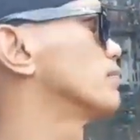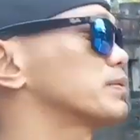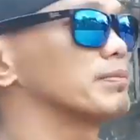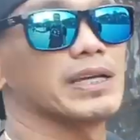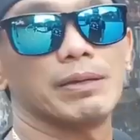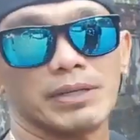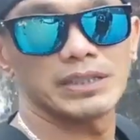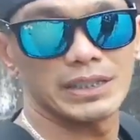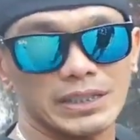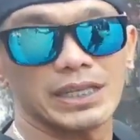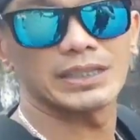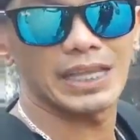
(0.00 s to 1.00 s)
mas, may, mas
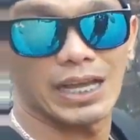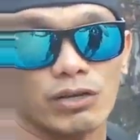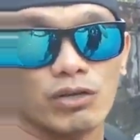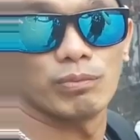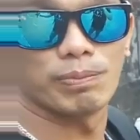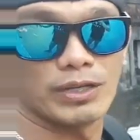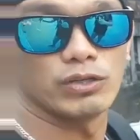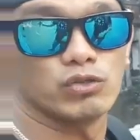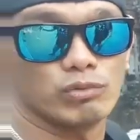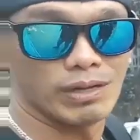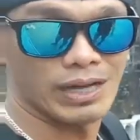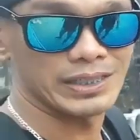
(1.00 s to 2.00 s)
itinatago pa yung
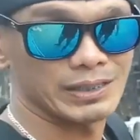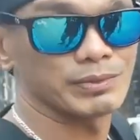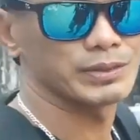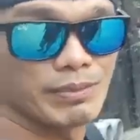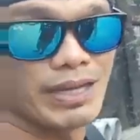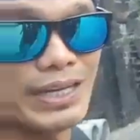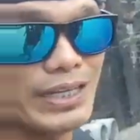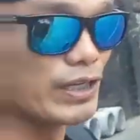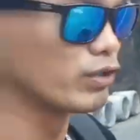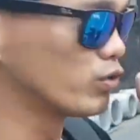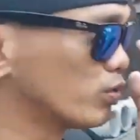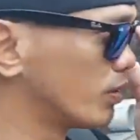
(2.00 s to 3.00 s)
luma kasi mas mahalaga
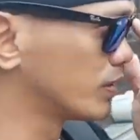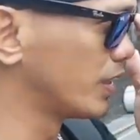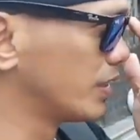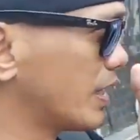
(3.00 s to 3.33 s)
yung luma dahil